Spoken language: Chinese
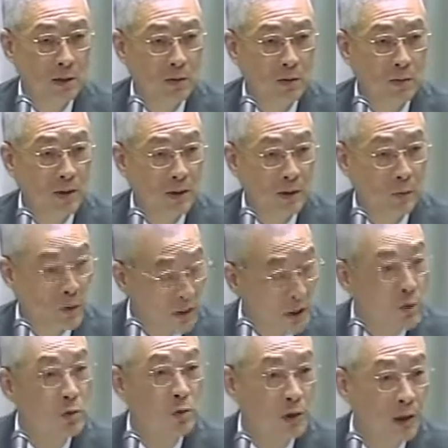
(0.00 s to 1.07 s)
我们卫
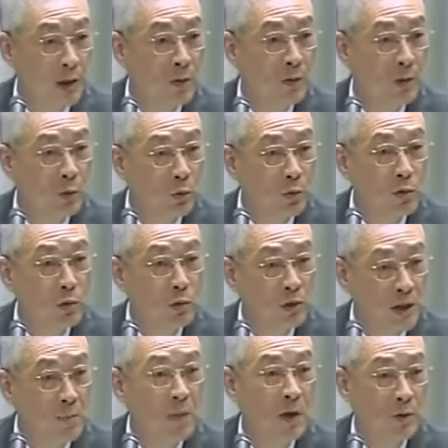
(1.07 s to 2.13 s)
生署一定会督促
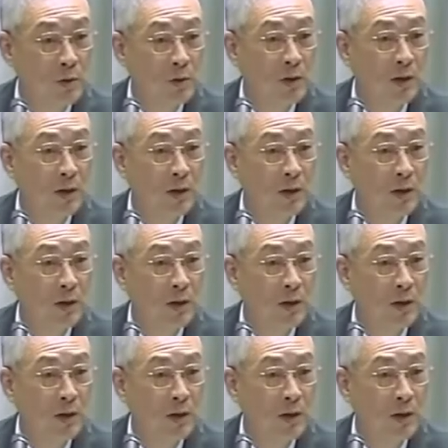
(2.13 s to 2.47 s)
健保局，